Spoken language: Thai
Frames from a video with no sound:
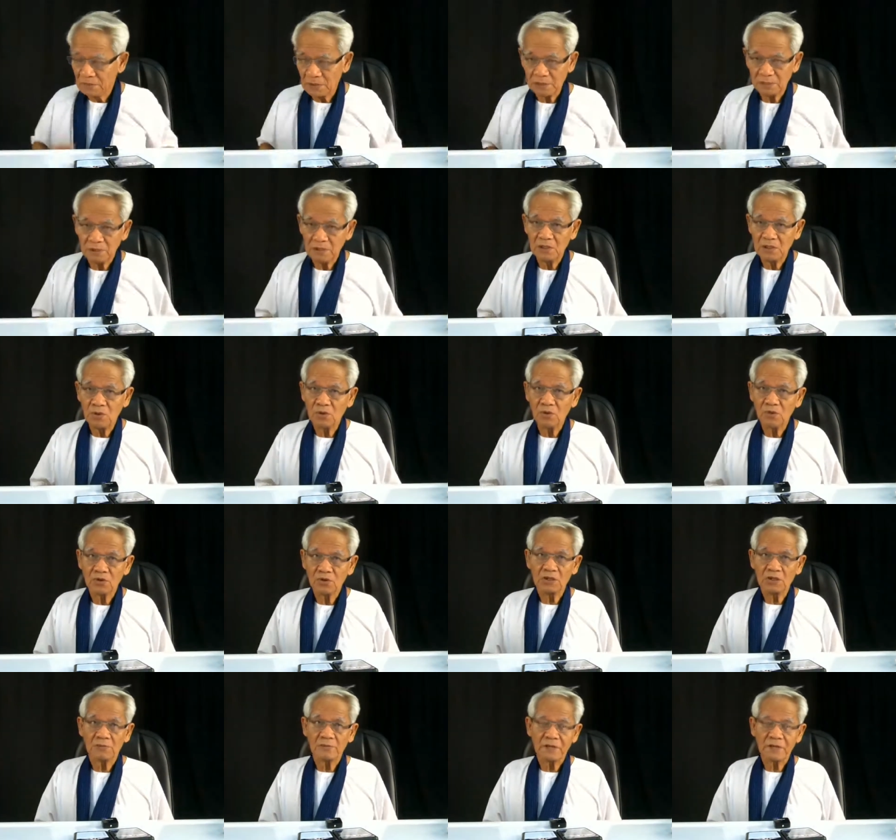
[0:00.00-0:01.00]
ไม่มีลุง
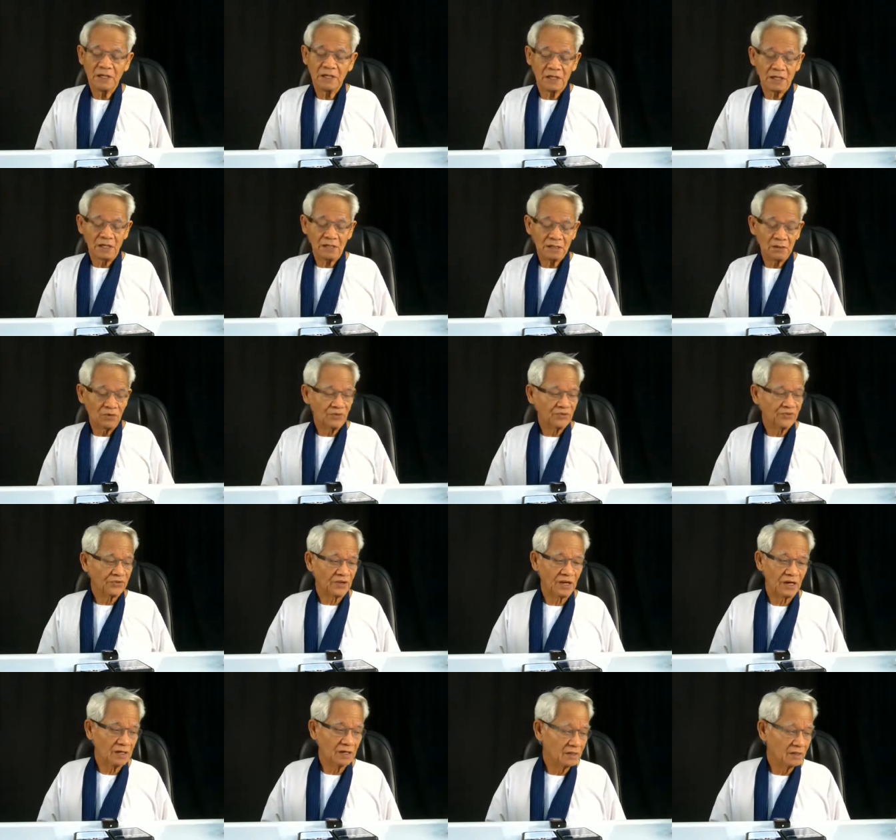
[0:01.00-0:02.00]
ก็จะไปหาเรื่องของ
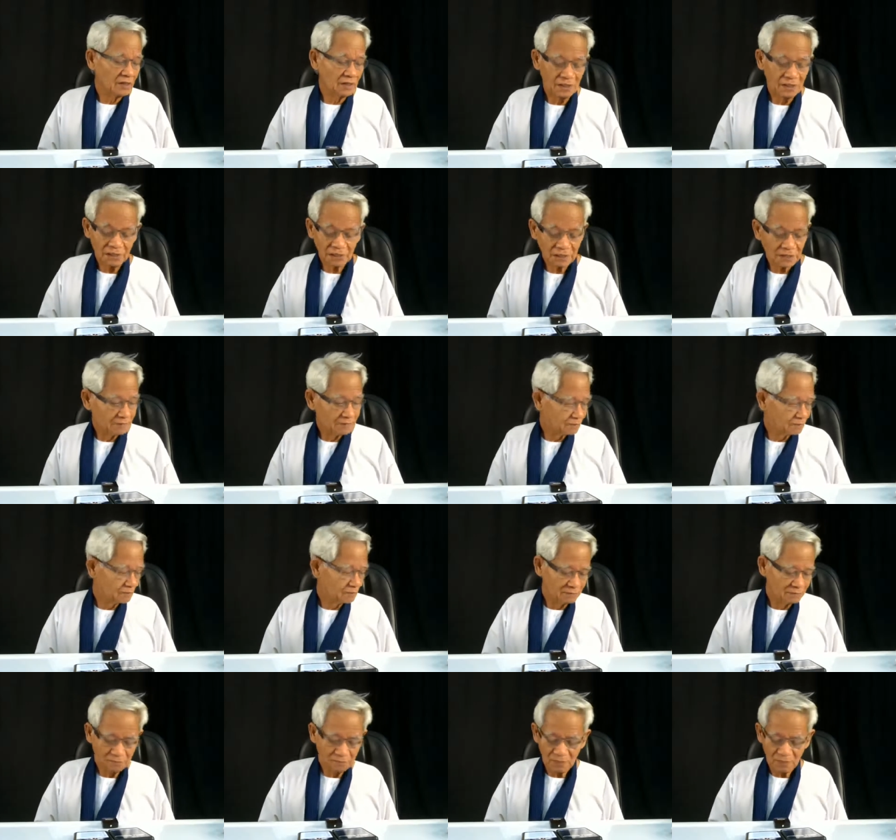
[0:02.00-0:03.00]
แสงนะที่นี่นะครับ
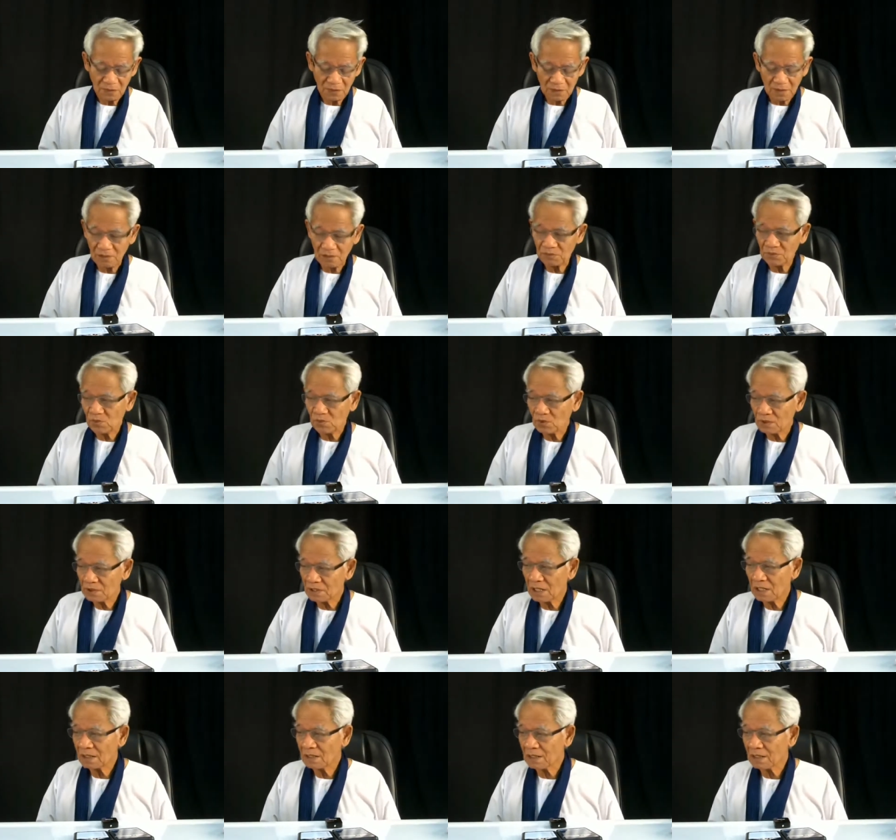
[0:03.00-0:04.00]
เตรียมตัว
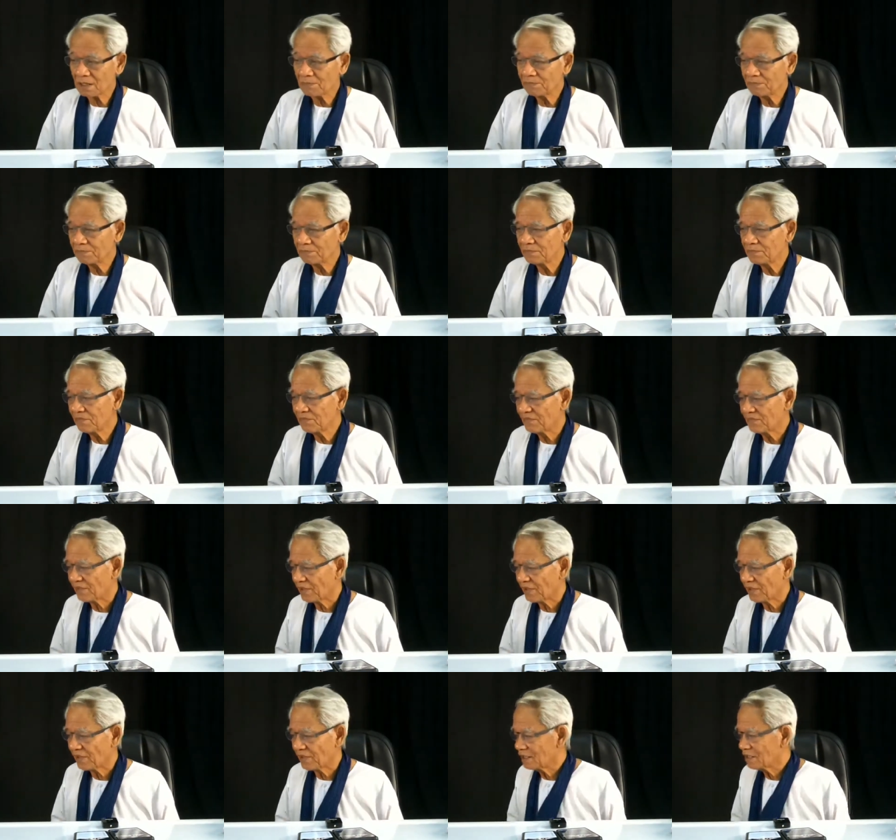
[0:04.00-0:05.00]
ตั้งรับ
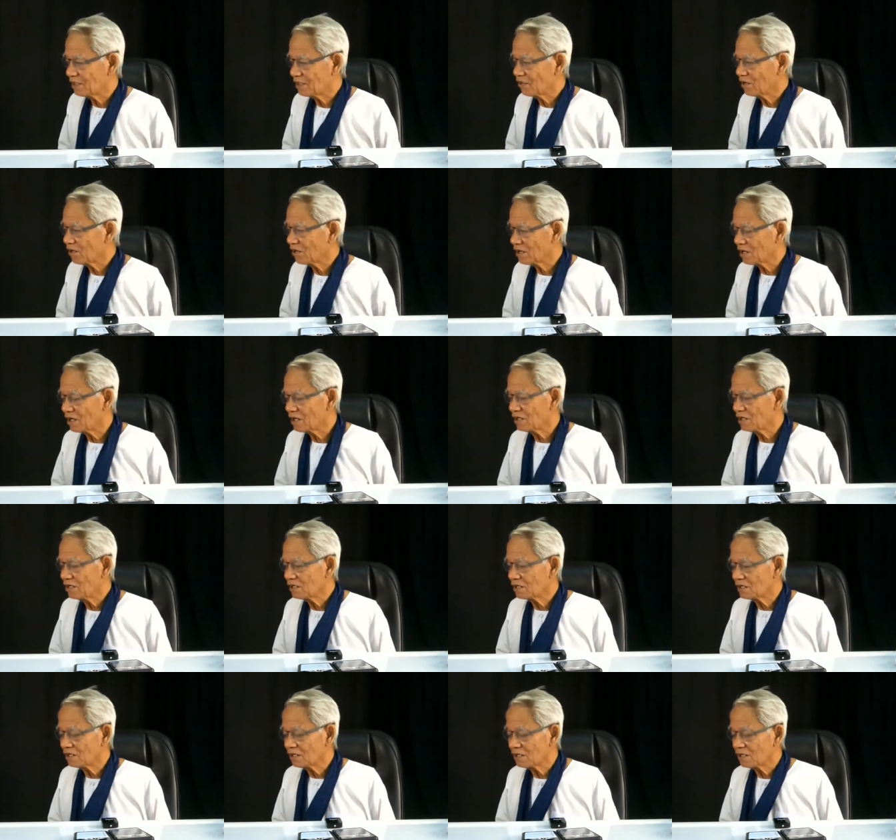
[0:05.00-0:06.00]
แสงเนาะการ
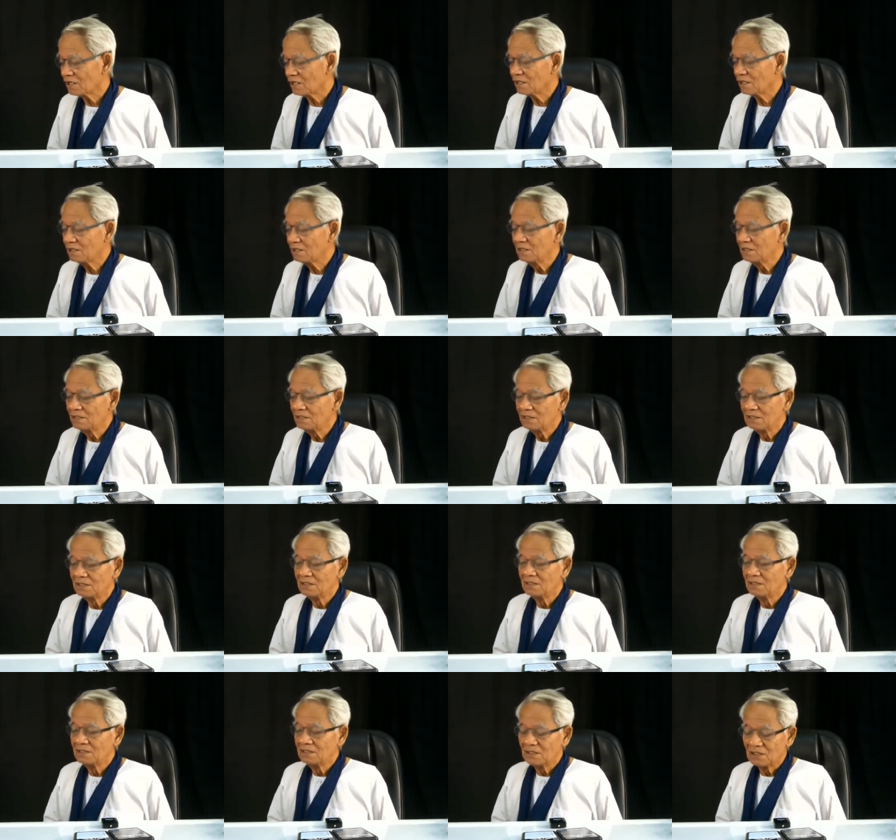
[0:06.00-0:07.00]
นากา
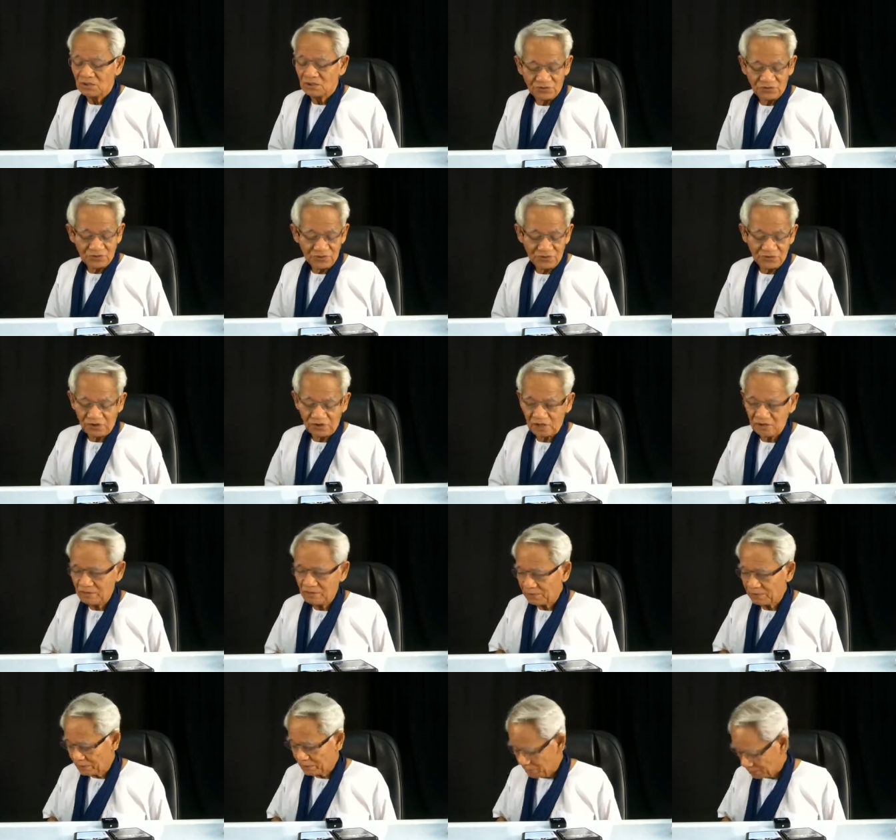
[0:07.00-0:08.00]
ดูซิแสง
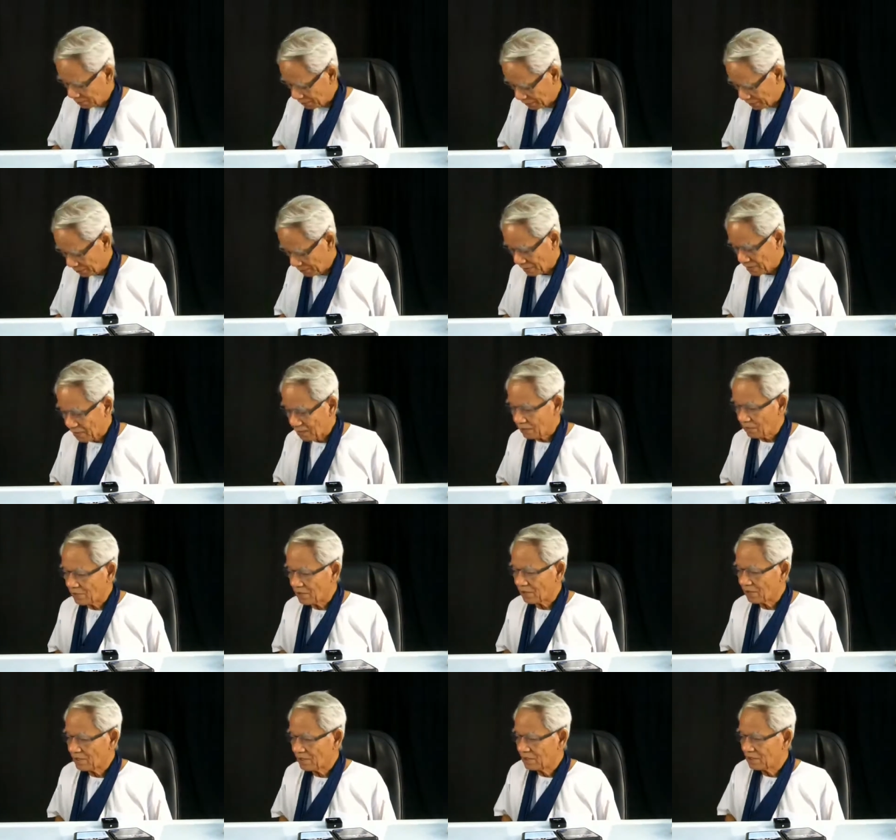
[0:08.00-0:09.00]
วันนี้มันจะแปลกประหลาด
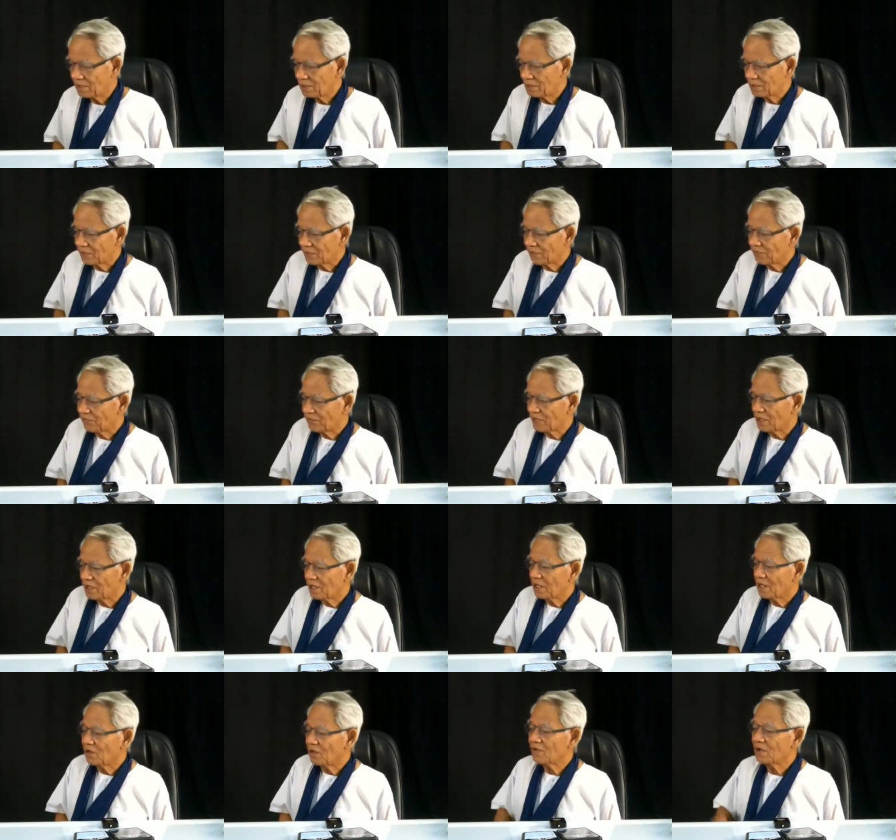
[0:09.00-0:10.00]
กว่า วันแสงแสง
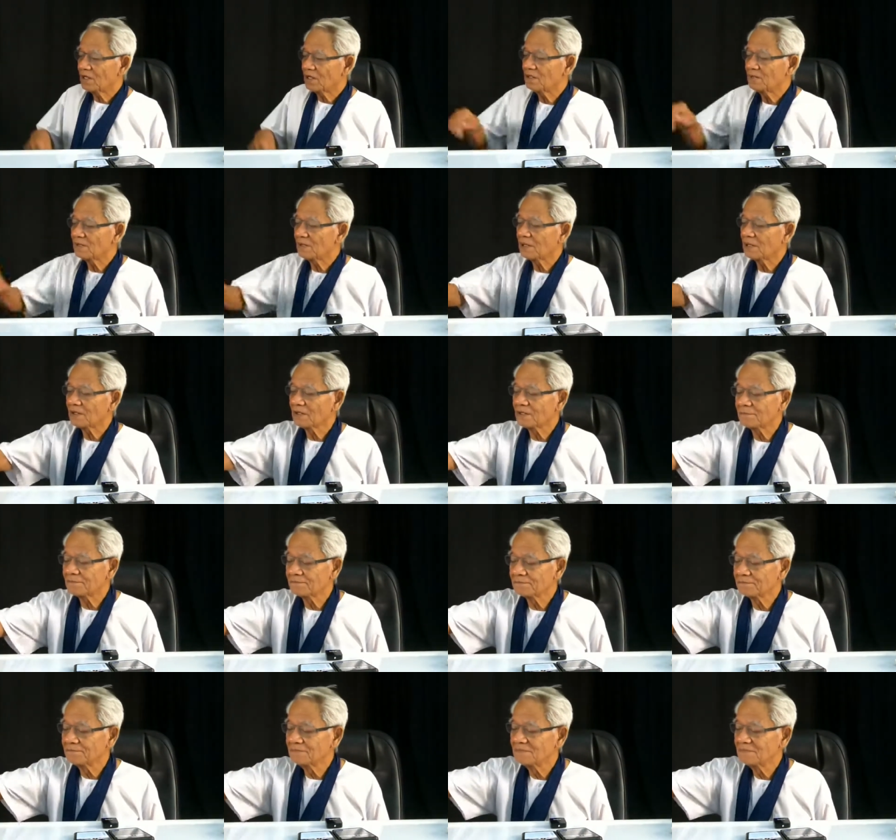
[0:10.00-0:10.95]
ได้หลายวันหรือเปล่าครับ